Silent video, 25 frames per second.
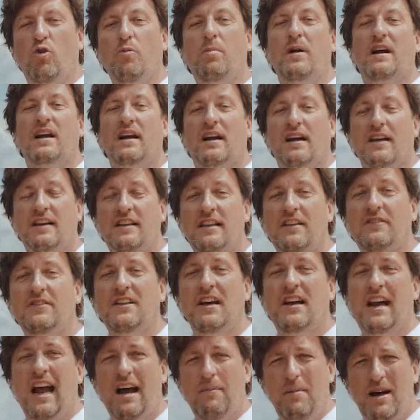Кубок
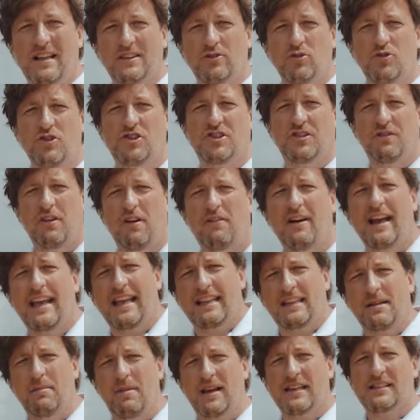главнокомандующего
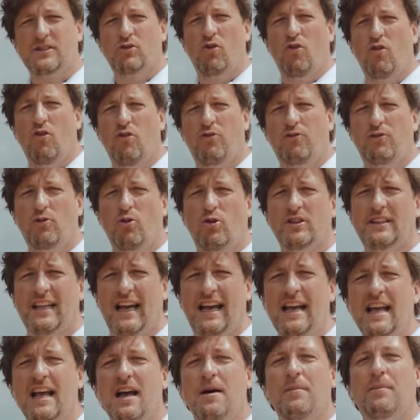военно-морского
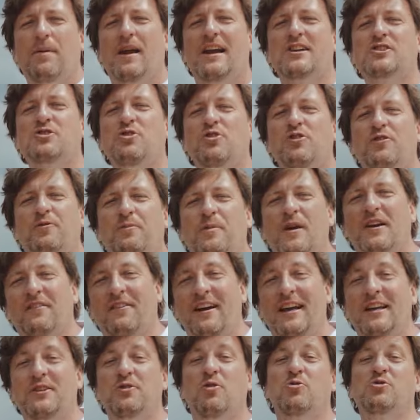флота прошел впервые,